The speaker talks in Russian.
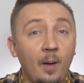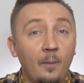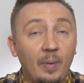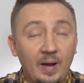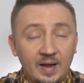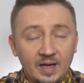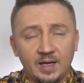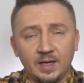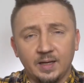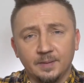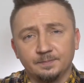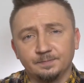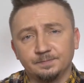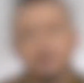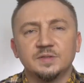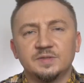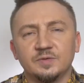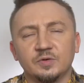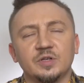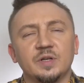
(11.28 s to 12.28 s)
Поехали!
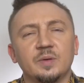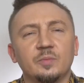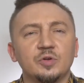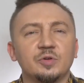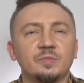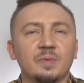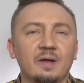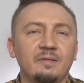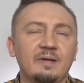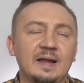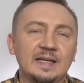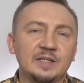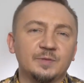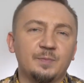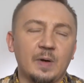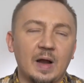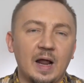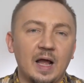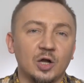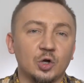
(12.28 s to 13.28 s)
Сегодня будем
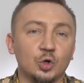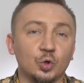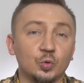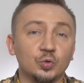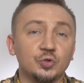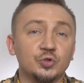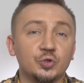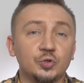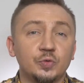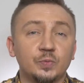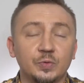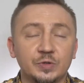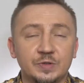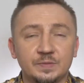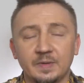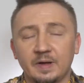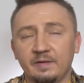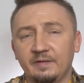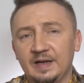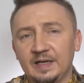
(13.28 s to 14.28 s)
говорить про Грузию,
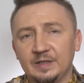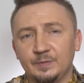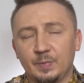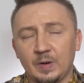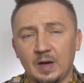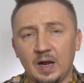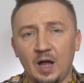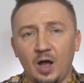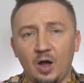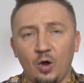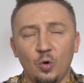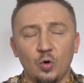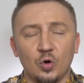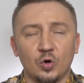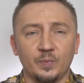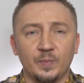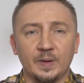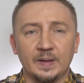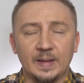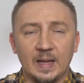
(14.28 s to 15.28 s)
будем говорить про
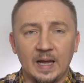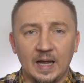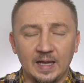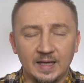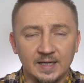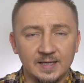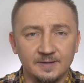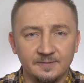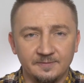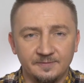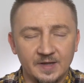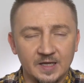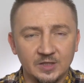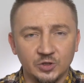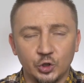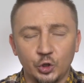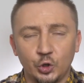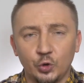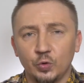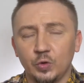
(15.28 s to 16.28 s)
Орбана и
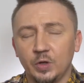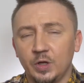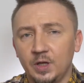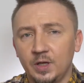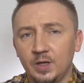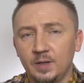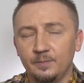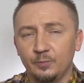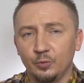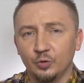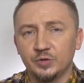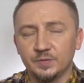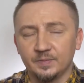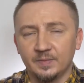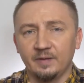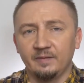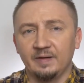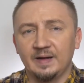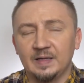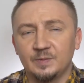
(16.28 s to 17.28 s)
Венгрию и будем
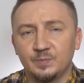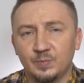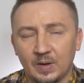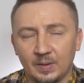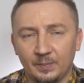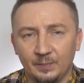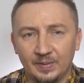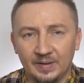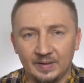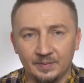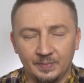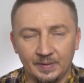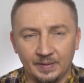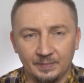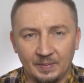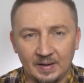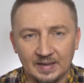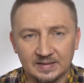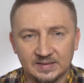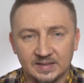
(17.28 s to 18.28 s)
говорить про
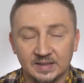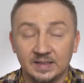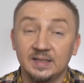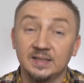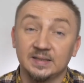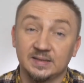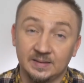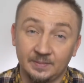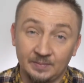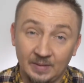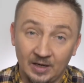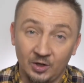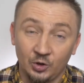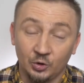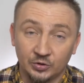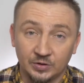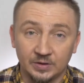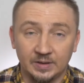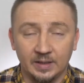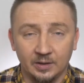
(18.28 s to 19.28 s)
боеприпасы и
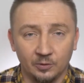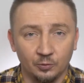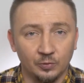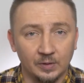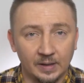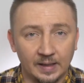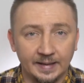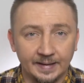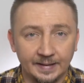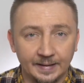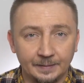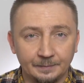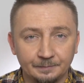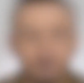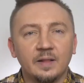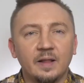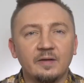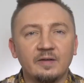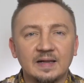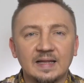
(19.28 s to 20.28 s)
самолеты для Украины.
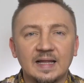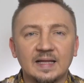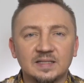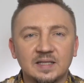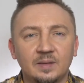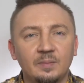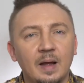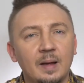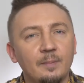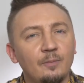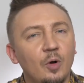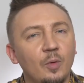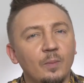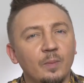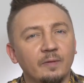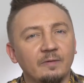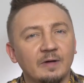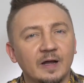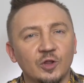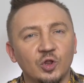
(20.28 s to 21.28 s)
Наверное, самая
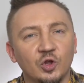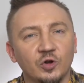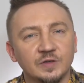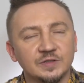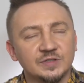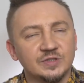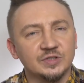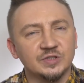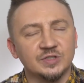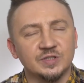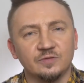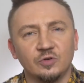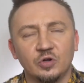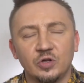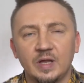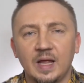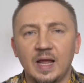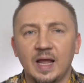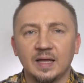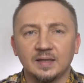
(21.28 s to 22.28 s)
бомбовая новость на
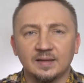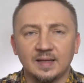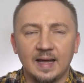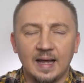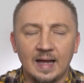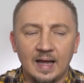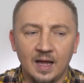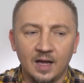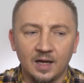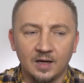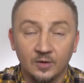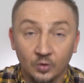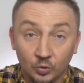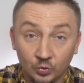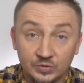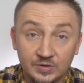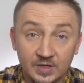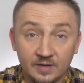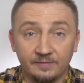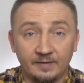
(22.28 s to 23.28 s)
сегодня – это
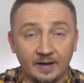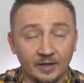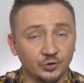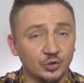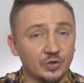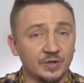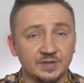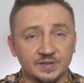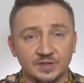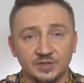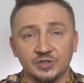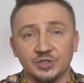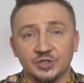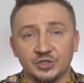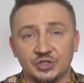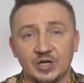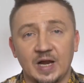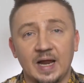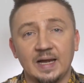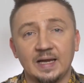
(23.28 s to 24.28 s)
Грузия, в которой
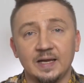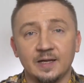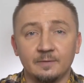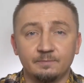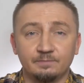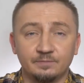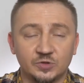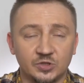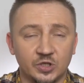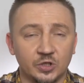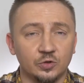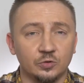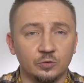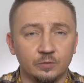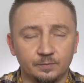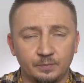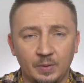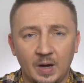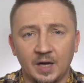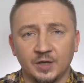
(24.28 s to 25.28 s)
задержали
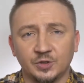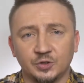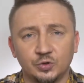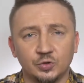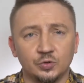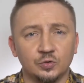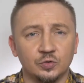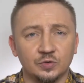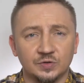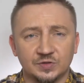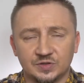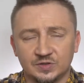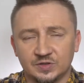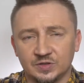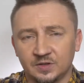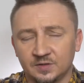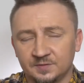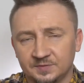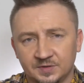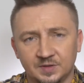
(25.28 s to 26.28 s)
целую партию с
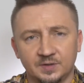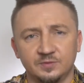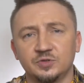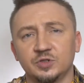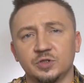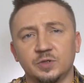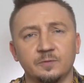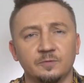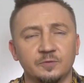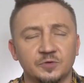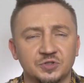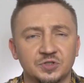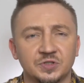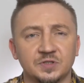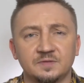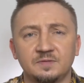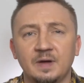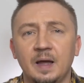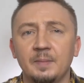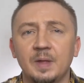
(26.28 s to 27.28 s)
взрывчатыми
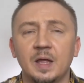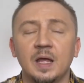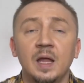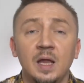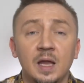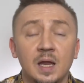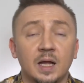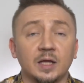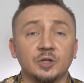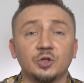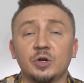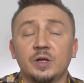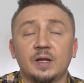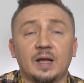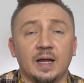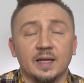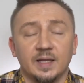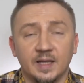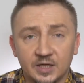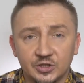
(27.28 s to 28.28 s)
веществами, которые,
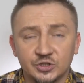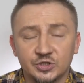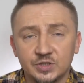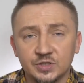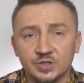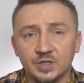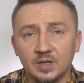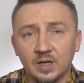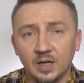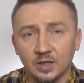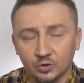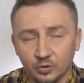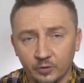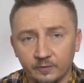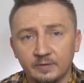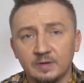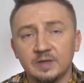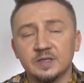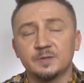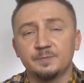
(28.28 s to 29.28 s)
конечно же,
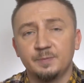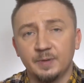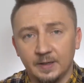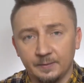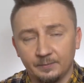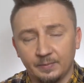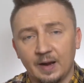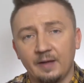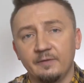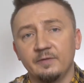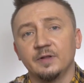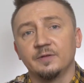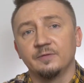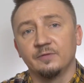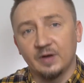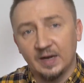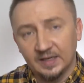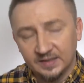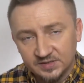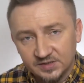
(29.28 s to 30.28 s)
готовились переправить
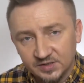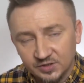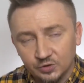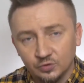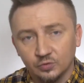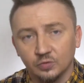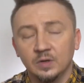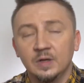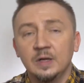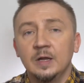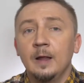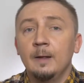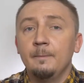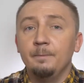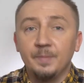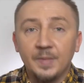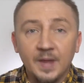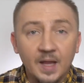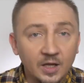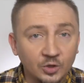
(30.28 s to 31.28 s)
в Россию.
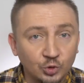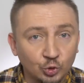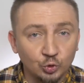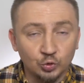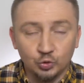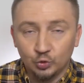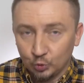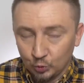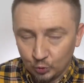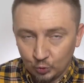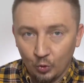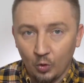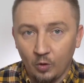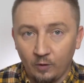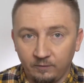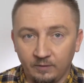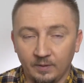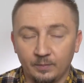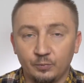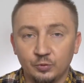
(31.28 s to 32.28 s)
Нету
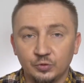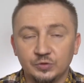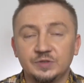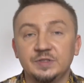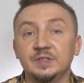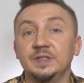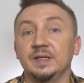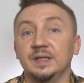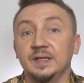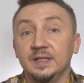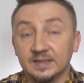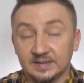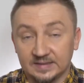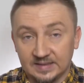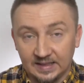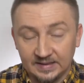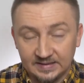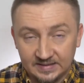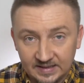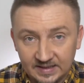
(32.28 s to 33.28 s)
другого пути из
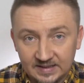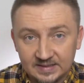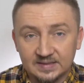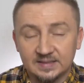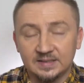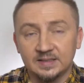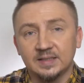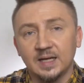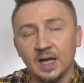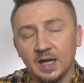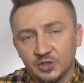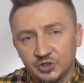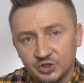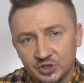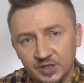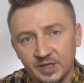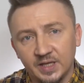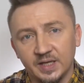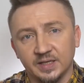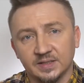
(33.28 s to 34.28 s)
Одессы, как
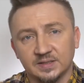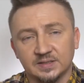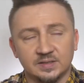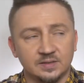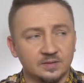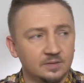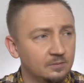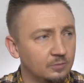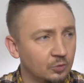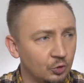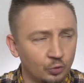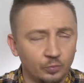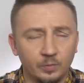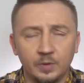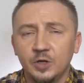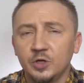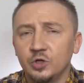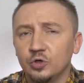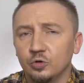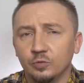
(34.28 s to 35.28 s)
через
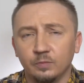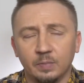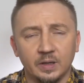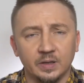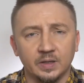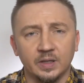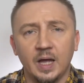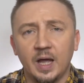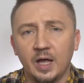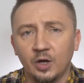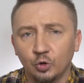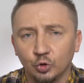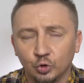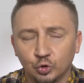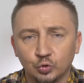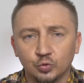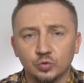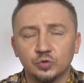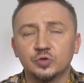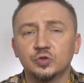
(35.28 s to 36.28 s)
Румынию, Болгарию,
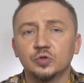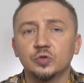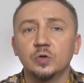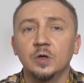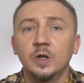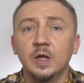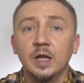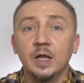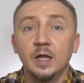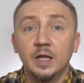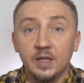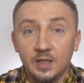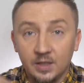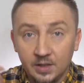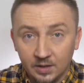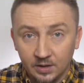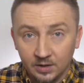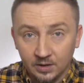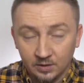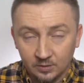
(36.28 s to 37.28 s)
Турцию
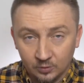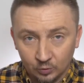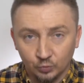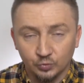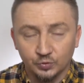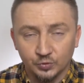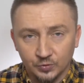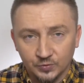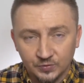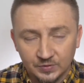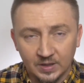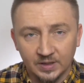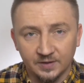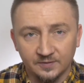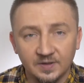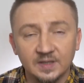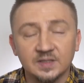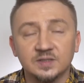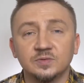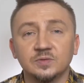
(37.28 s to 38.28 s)
и Грузию,
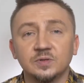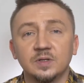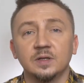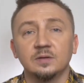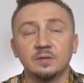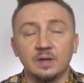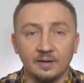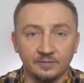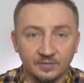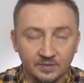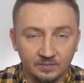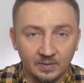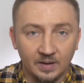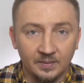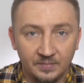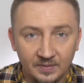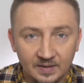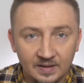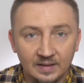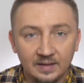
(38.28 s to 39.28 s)
соответственно, на
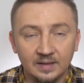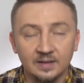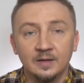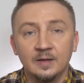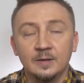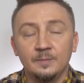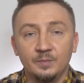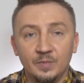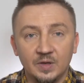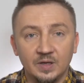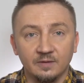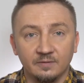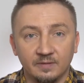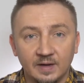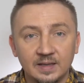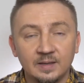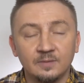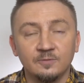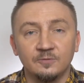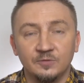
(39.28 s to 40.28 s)
автомобиле,
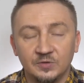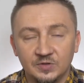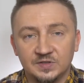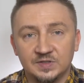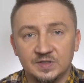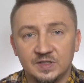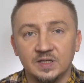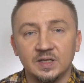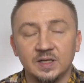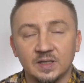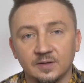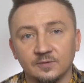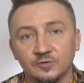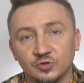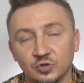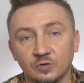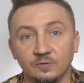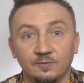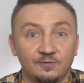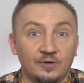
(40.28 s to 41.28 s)
минивеном везти это
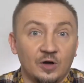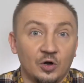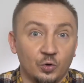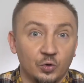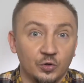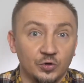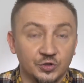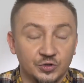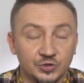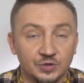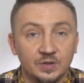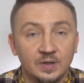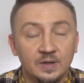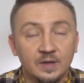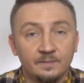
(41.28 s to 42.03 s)
все в Воронеж.